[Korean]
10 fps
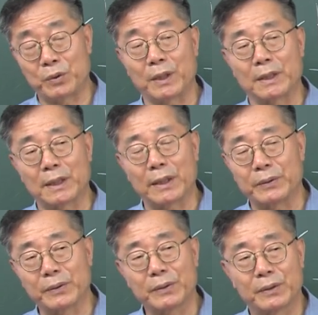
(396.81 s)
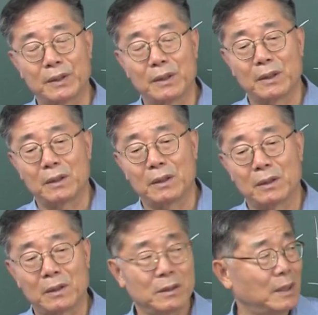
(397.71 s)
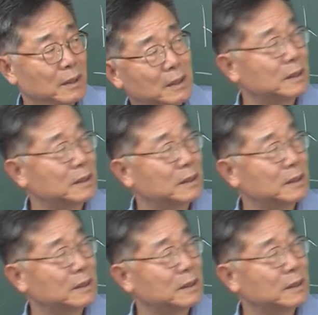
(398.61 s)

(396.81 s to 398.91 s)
들어가잖아요. 근데 이제